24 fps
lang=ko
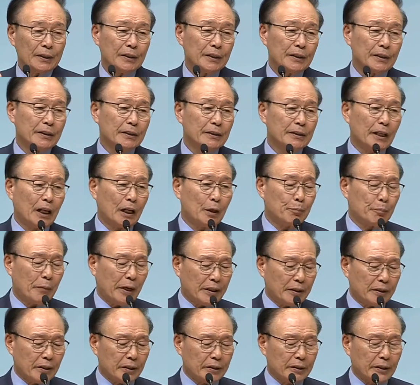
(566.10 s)
인간을
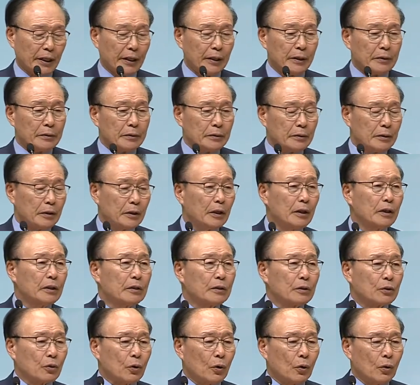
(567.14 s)
만들 때
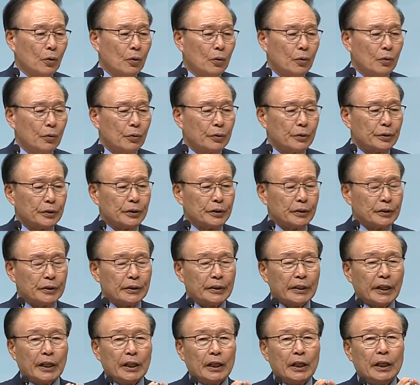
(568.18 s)
흙으로
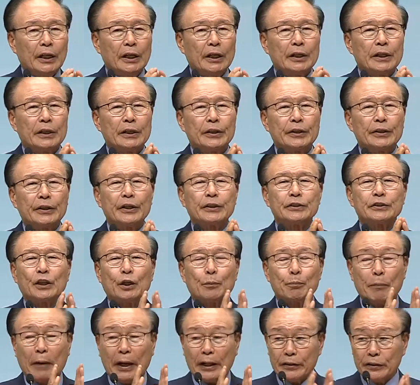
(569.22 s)
인간의 형체를
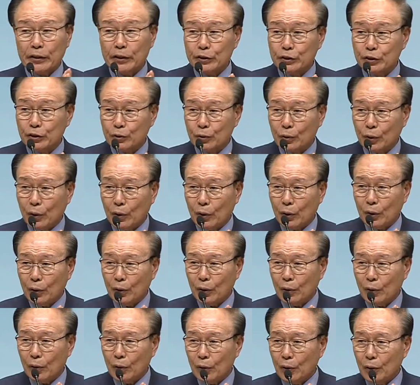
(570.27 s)
만드시고
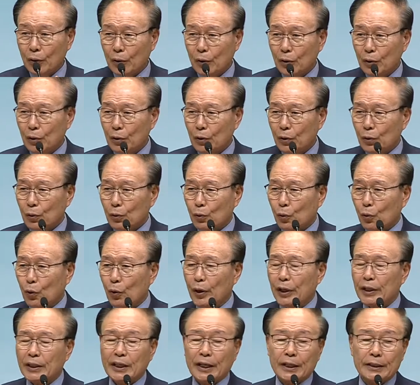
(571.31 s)

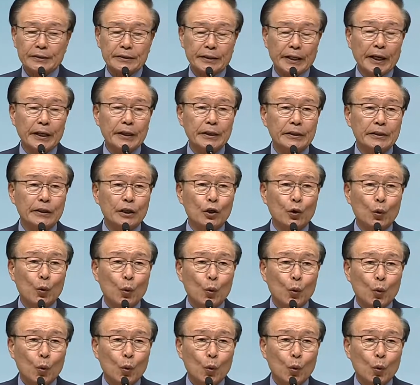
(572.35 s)
코에다가 생기를